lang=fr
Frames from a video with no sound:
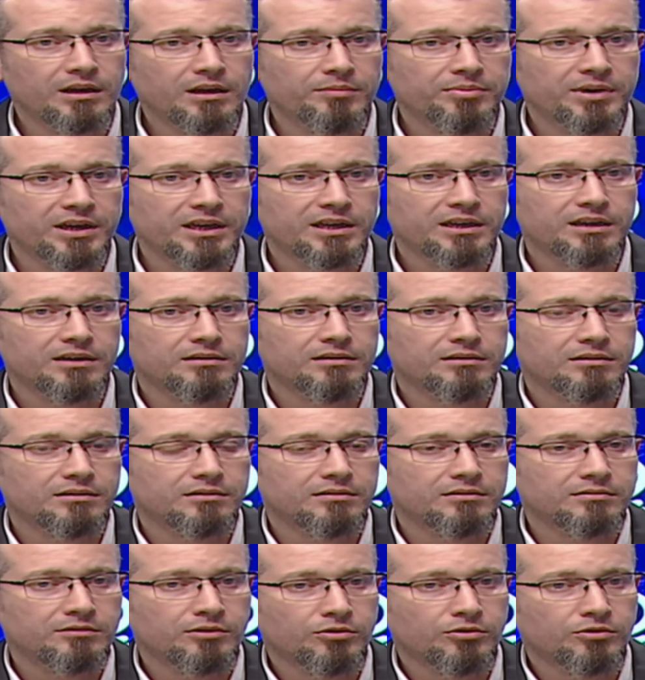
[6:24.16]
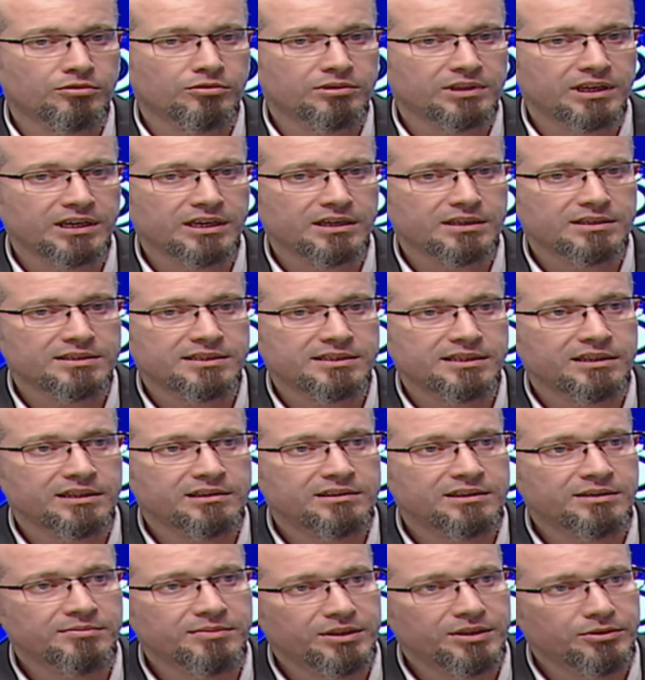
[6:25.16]
après, euh, au contraire,
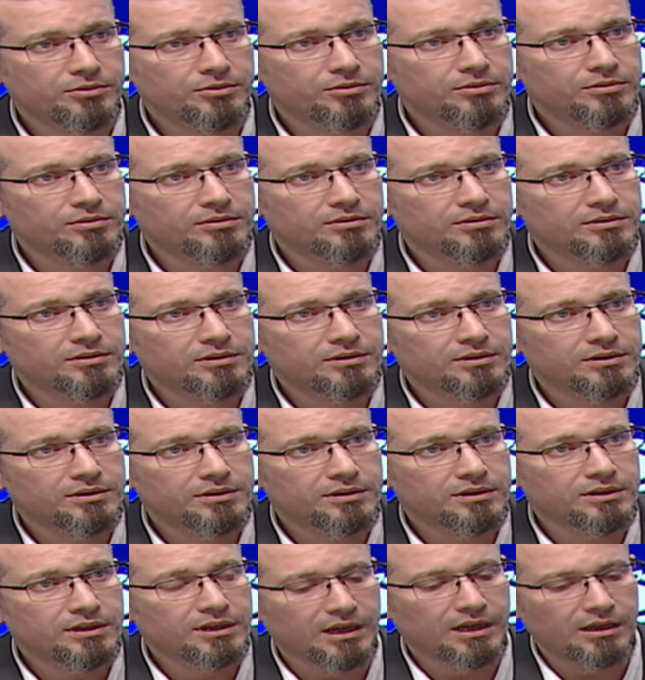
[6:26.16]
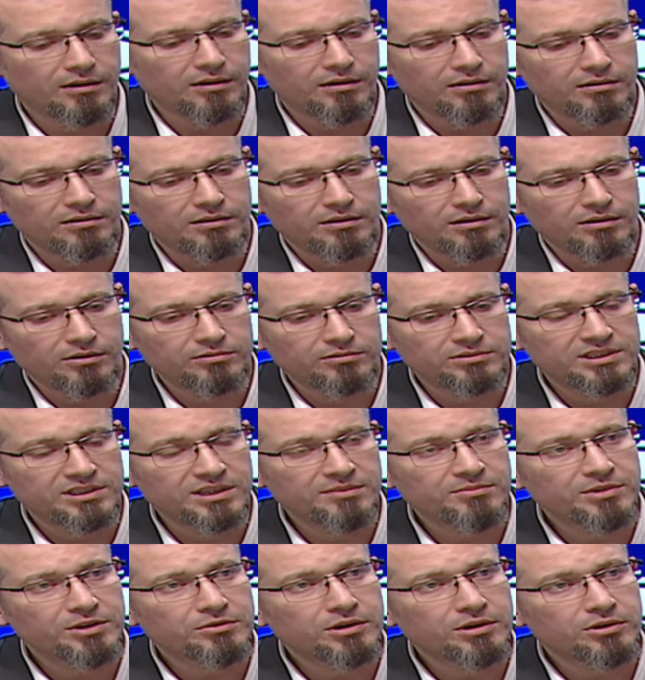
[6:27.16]
s'il diminue, alors en
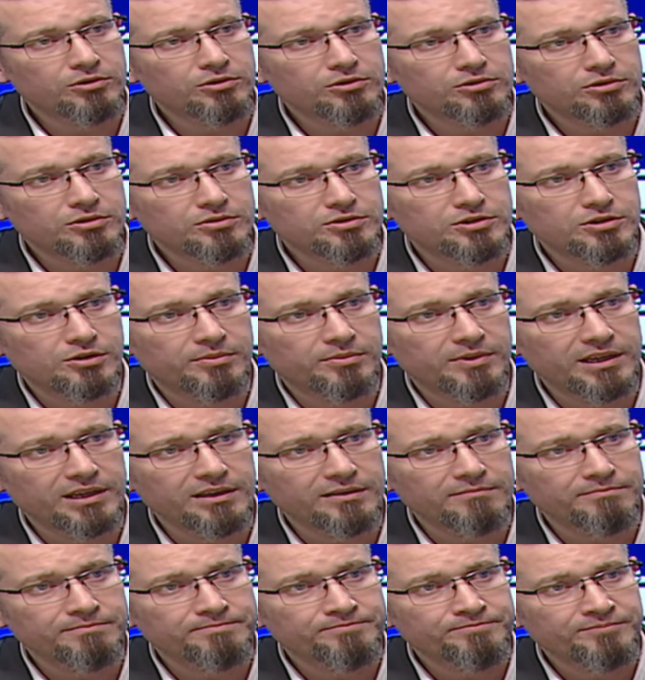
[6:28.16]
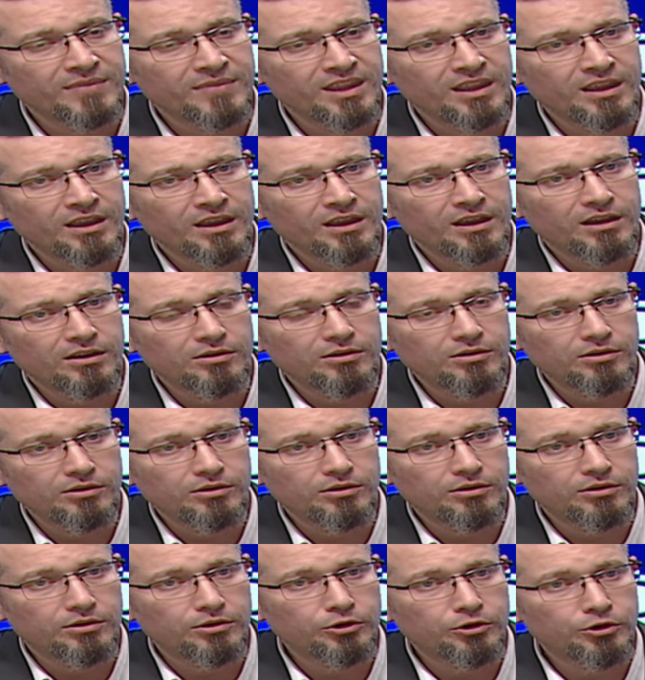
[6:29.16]
diminuant le temps de sommeil,
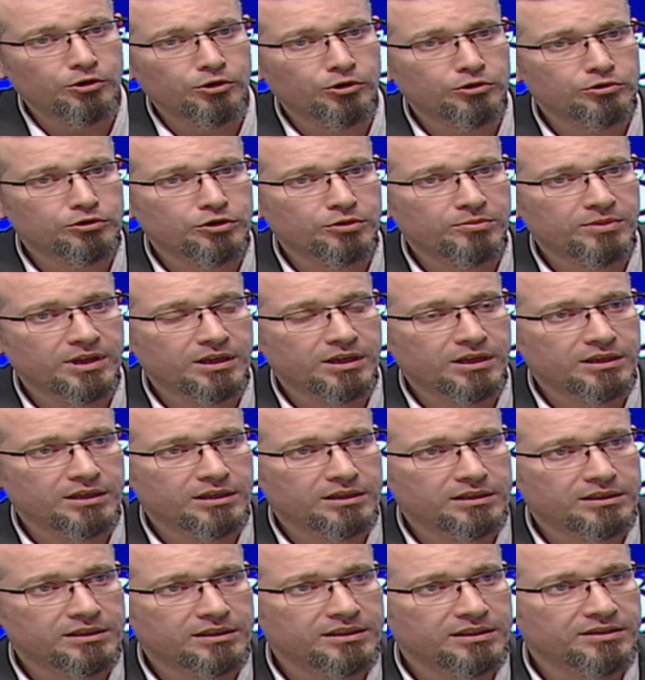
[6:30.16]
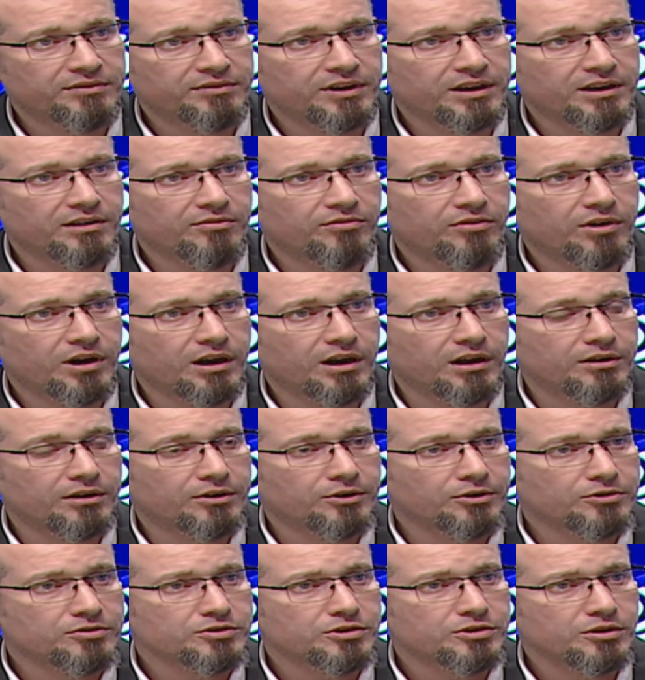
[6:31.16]
euh, le lendemain, il va y avoir
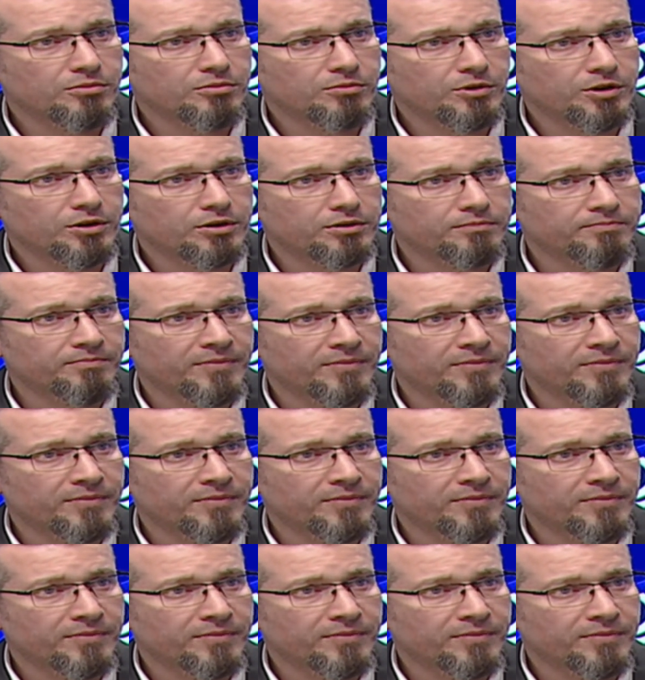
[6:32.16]
non seulement